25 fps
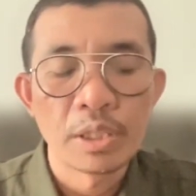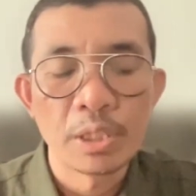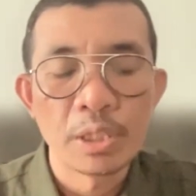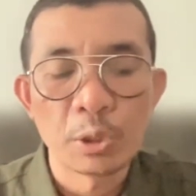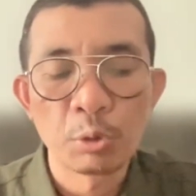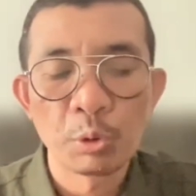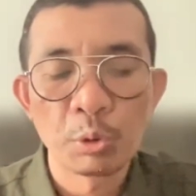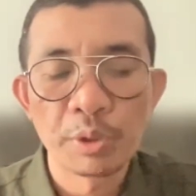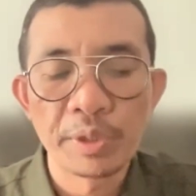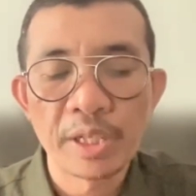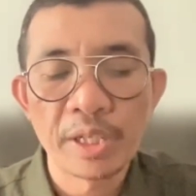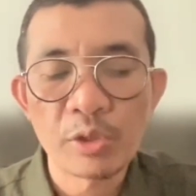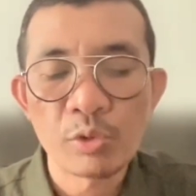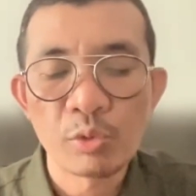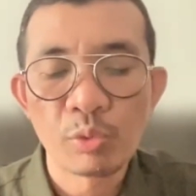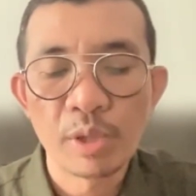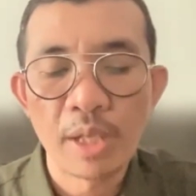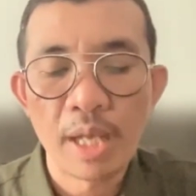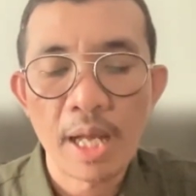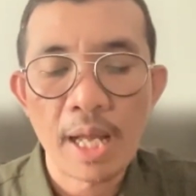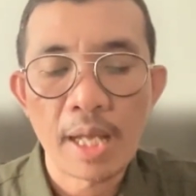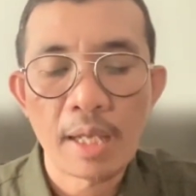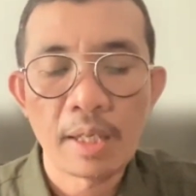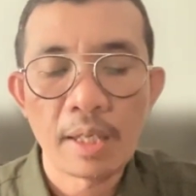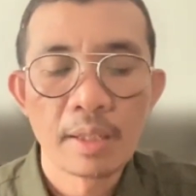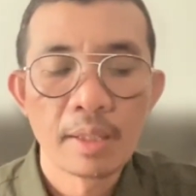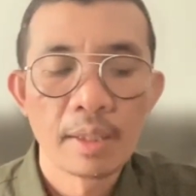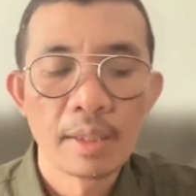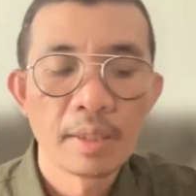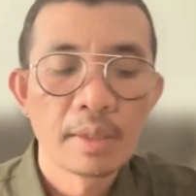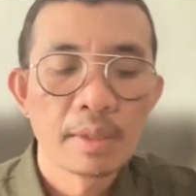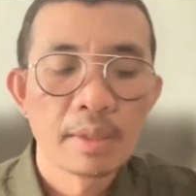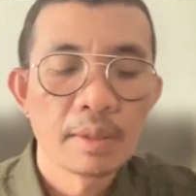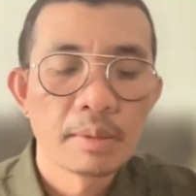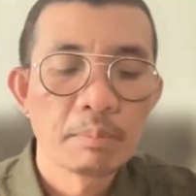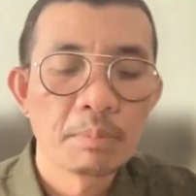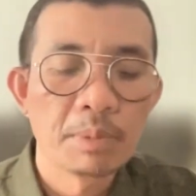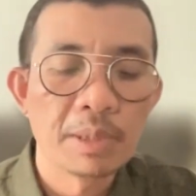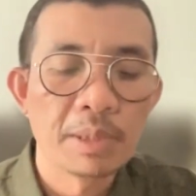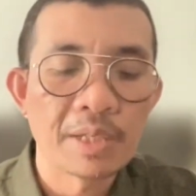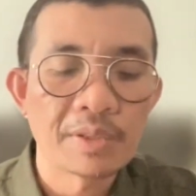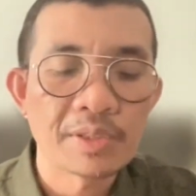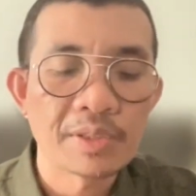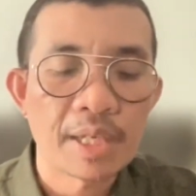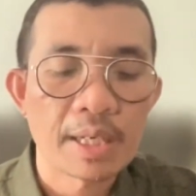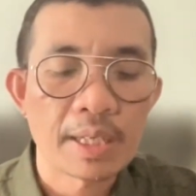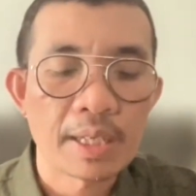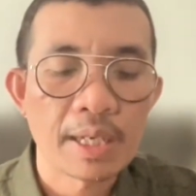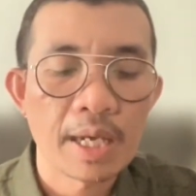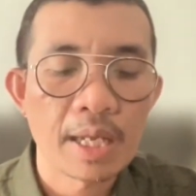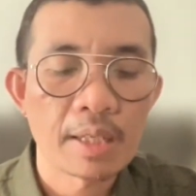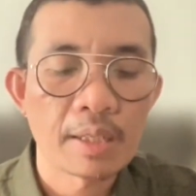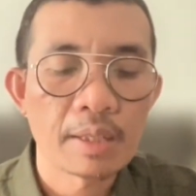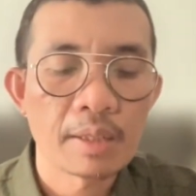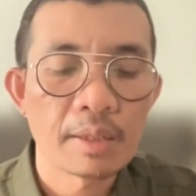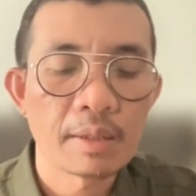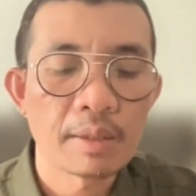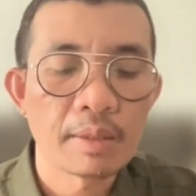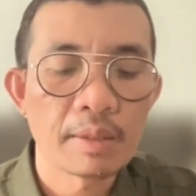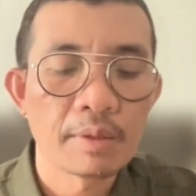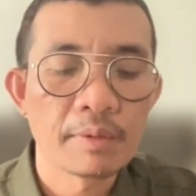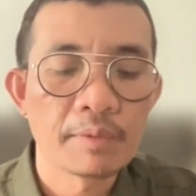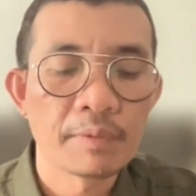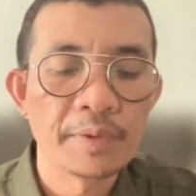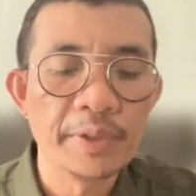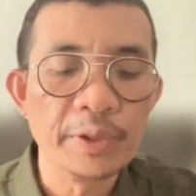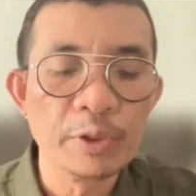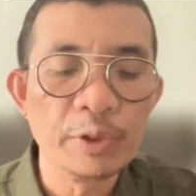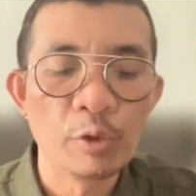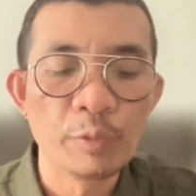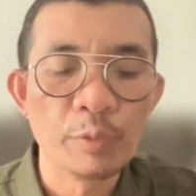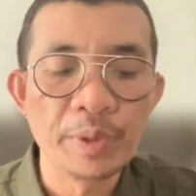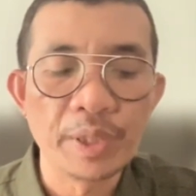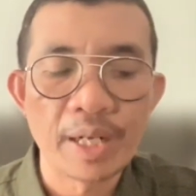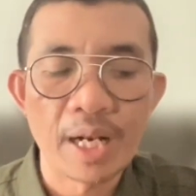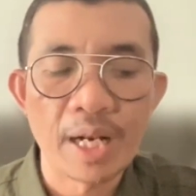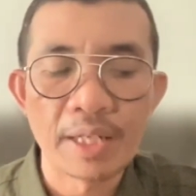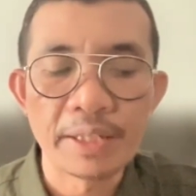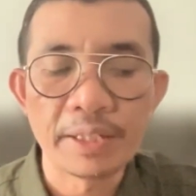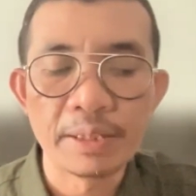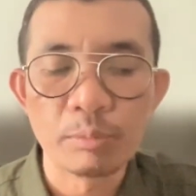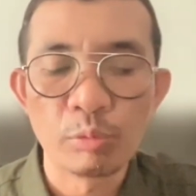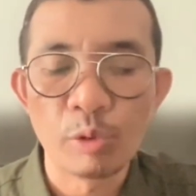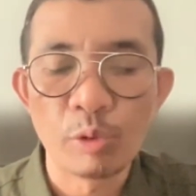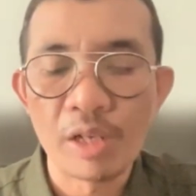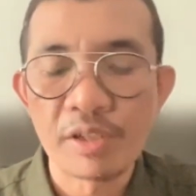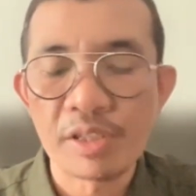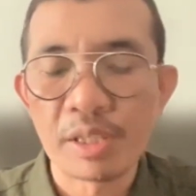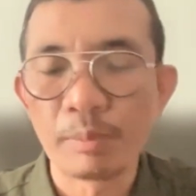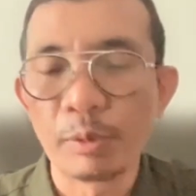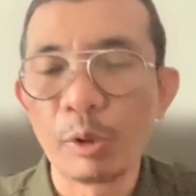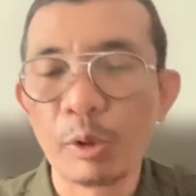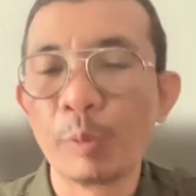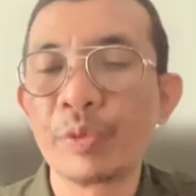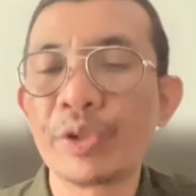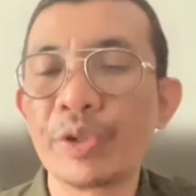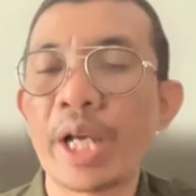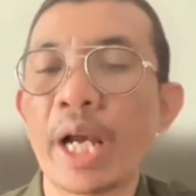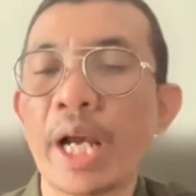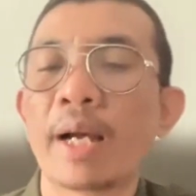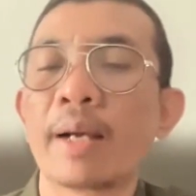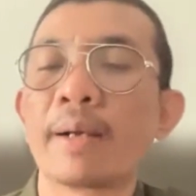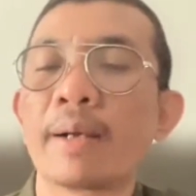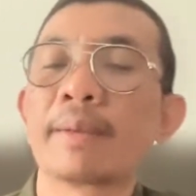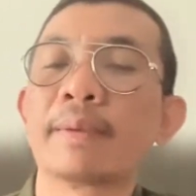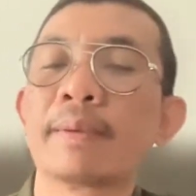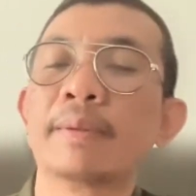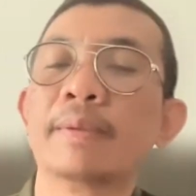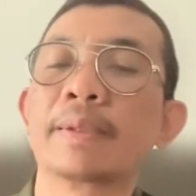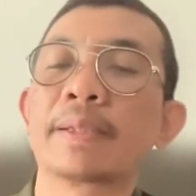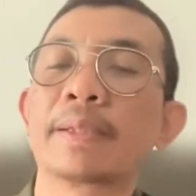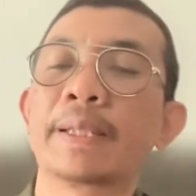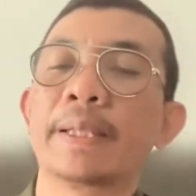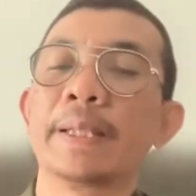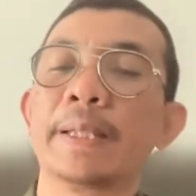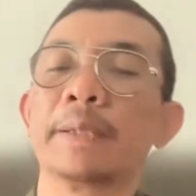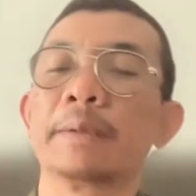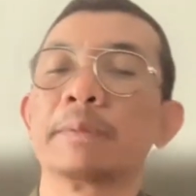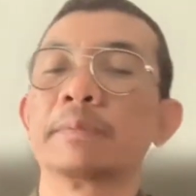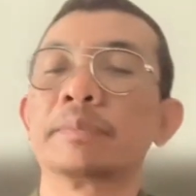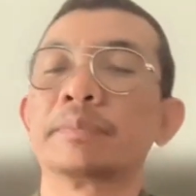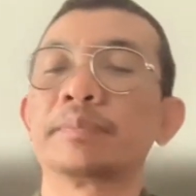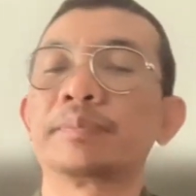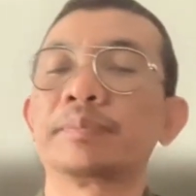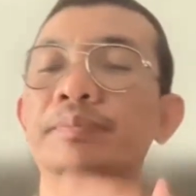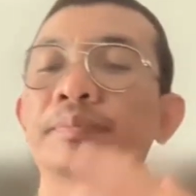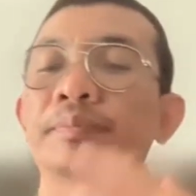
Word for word: itu dia sudah berdasarkan video viral di bulan sebelumnya. Oke.